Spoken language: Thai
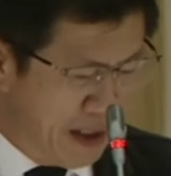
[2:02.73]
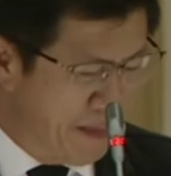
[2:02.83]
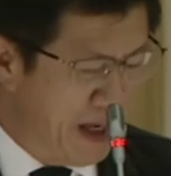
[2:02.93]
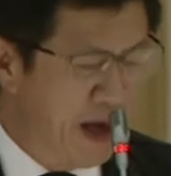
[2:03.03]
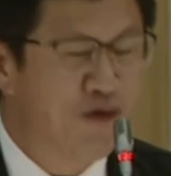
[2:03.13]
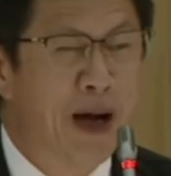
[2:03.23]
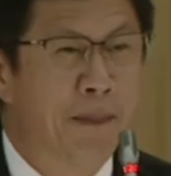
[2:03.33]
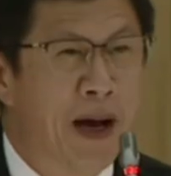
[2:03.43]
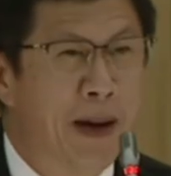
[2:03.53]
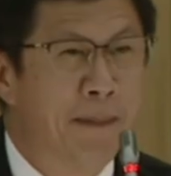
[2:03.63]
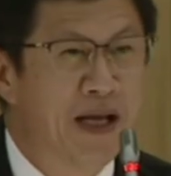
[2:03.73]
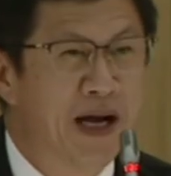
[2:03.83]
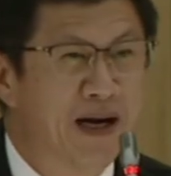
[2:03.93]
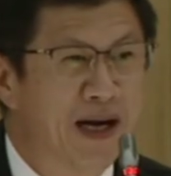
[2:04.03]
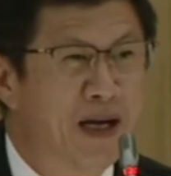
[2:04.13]
ท่านประธานฝากผ่านไป
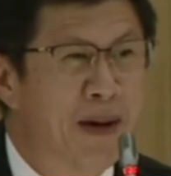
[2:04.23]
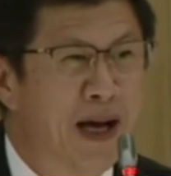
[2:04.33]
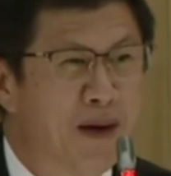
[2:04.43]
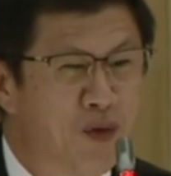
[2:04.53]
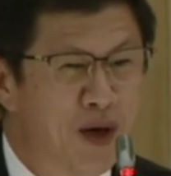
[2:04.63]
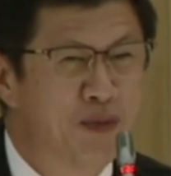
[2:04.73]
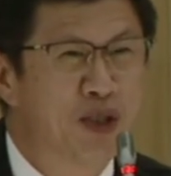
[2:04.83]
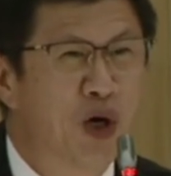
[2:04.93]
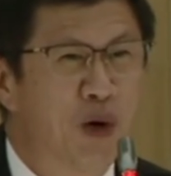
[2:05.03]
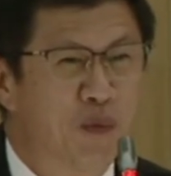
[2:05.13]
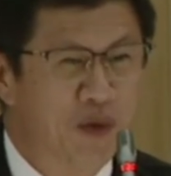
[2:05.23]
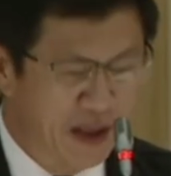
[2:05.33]
ยังรัฐบาลและผู้รับผิดชอบ